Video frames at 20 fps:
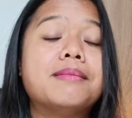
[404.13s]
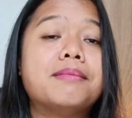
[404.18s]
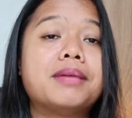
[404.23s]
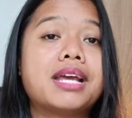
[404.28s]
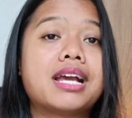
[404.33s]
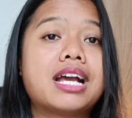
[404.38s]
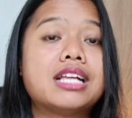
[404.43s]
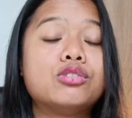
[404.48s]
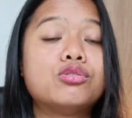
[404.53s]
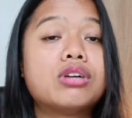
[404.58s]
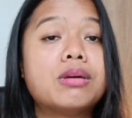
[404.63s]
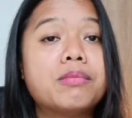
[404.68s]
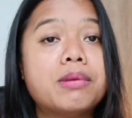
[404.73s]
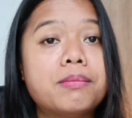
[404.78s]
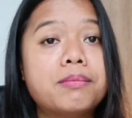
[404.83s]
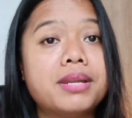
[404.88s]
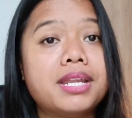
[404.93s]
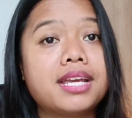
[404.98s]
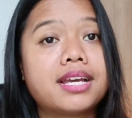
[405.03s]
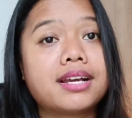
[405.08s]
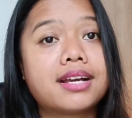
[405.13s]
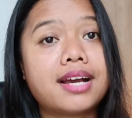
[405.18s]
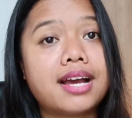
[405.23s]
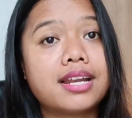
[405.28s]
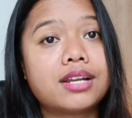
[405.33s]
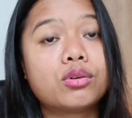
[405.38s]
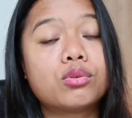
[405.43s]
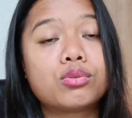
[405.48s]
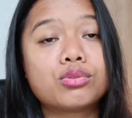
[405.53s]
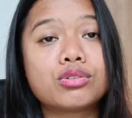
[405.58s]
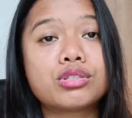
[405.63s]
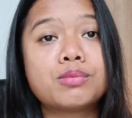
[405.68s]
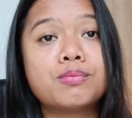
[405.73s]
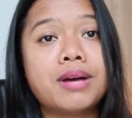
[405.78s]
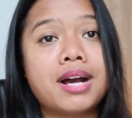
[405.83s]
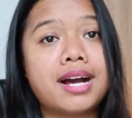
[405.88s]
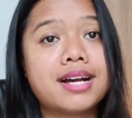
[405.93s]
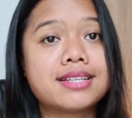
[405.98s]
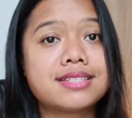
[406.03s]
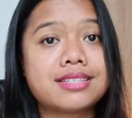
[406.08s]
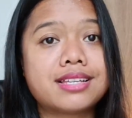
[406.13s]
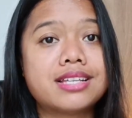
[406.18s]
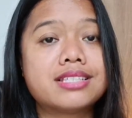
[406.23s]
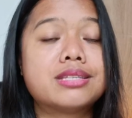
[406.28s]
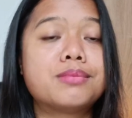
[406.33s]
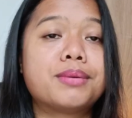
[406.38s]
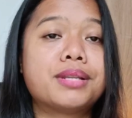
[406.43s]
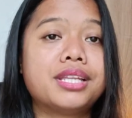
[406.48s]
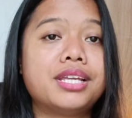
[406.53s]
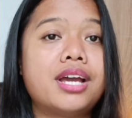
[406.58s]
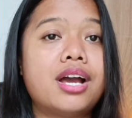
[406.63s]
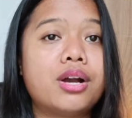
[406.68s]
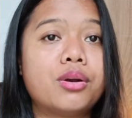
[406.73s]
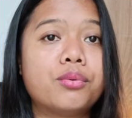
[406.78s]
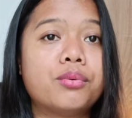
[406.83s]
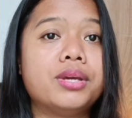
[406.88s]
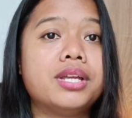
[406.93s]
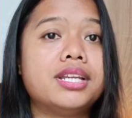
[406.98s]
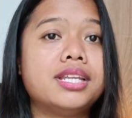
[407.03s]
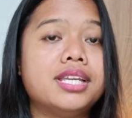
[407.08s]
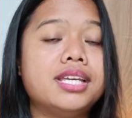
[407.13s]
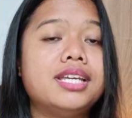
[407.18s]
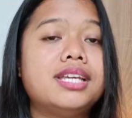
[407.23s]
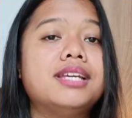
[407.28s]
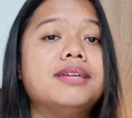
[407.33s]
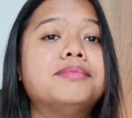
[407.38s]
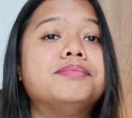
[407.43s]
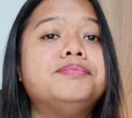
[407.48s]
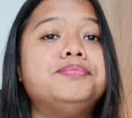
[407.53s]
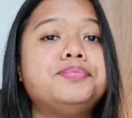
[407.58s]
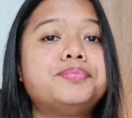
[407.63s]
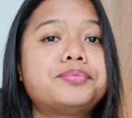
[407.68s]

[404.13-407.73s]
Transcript: Mereka juga memberikan kursus bahasa seperti aku ini.